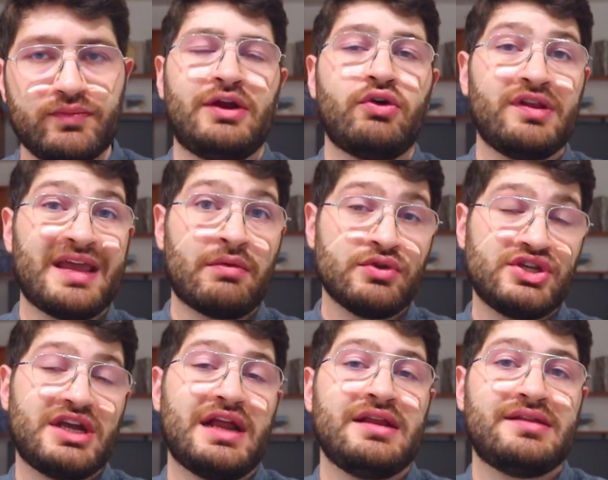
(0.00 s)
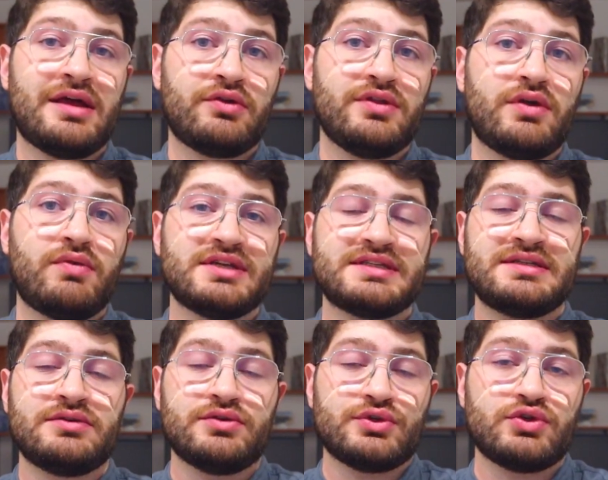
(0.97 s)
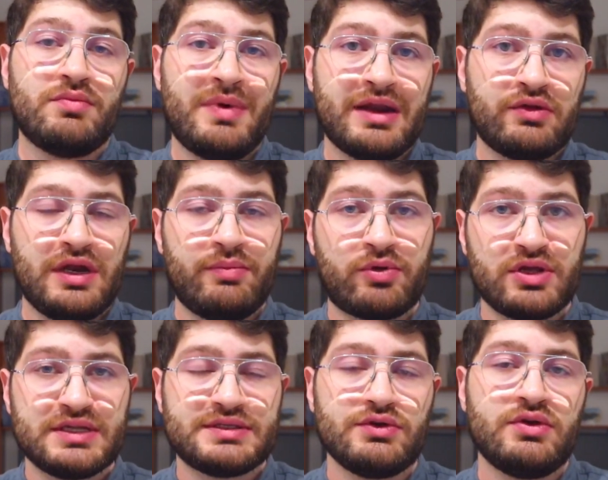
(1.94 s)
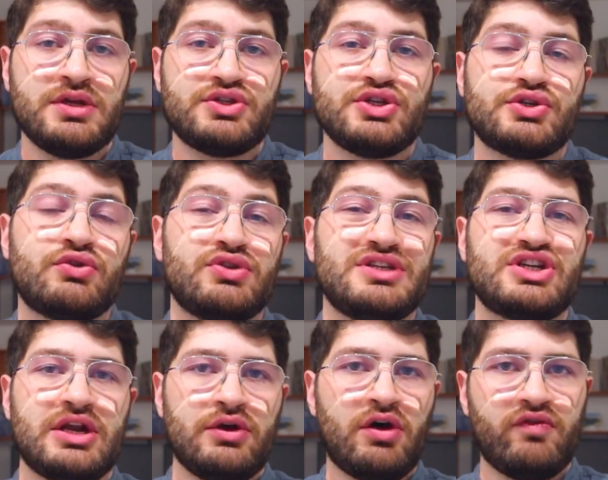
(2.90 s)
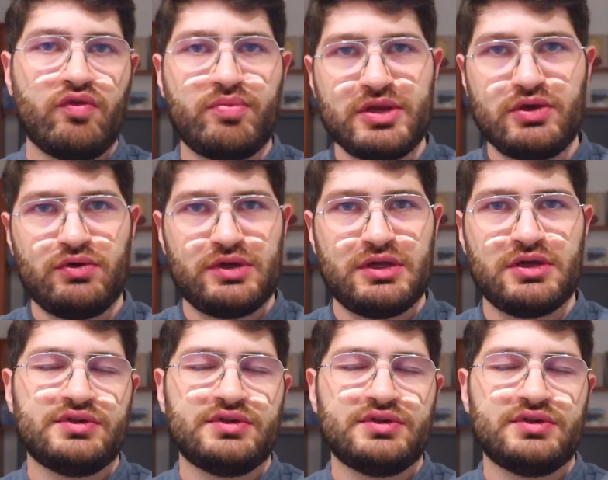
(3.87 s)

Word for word: Ricordiamoci che all'interno di questo sommario delle proiezioni ci sono 19 opinioni,